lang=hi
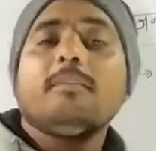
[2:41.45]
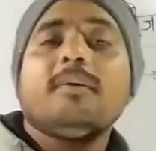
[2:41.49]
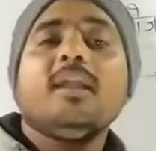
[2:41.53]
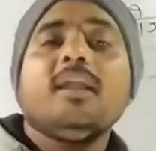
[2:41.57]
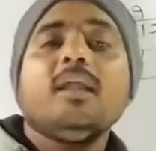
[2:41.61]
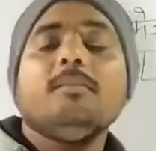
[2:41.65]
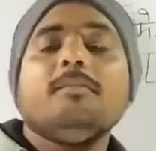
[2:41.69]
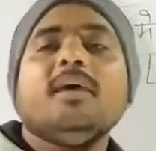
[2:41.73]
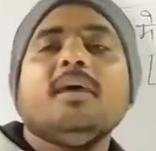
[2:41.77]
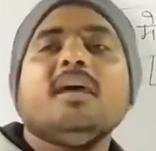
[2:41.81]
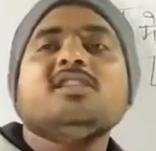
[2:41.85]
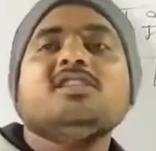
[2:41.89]

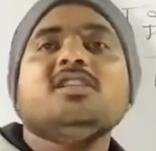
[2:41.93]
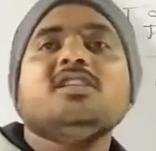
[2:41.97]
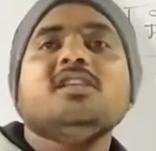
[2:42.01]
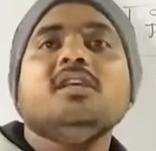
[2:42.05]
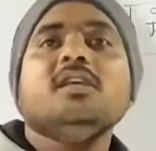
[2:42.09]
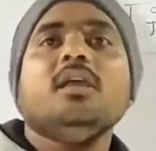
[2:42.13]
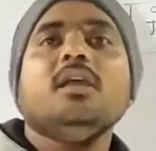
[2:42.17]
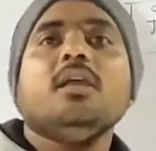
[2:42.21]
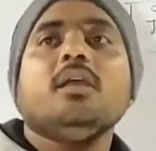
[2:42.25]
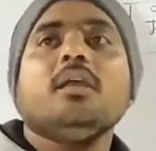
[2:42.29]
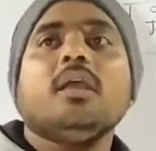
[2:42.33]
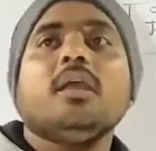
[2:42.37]
पहले
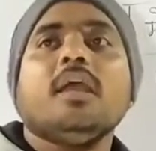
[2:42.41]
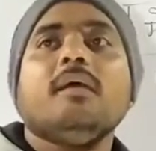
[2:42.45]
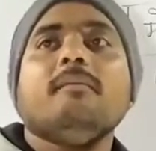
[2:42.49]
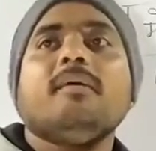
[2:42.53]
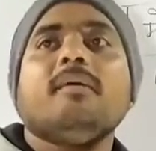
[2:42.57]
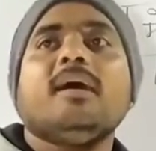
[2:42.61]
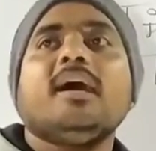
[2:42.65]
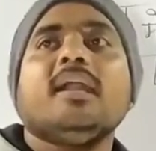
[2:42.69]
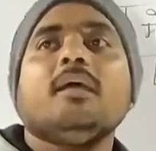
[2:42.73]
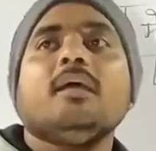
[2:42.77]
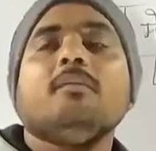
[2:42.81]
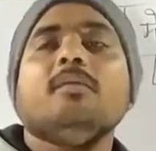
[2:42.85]
मेजनी के
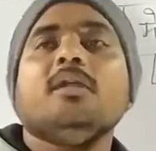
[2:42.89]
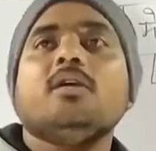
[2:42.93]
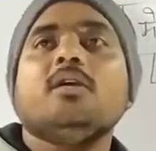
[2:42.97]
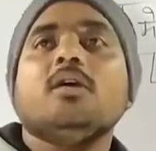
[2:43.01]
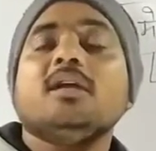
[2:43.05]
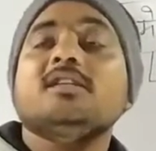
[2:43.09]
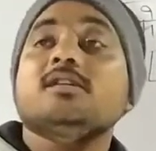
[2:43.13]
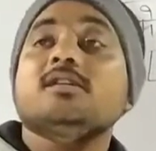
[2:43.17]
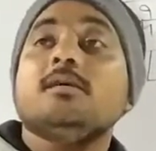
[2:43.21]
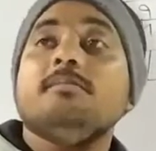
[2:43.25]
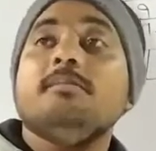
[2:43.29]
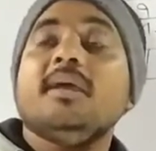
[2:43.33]
बारे में
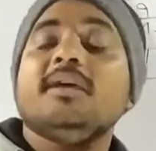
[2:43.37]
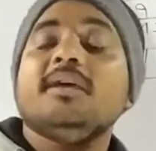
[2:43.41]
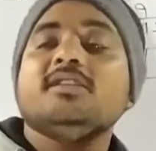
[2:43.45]
निकाल अच्छा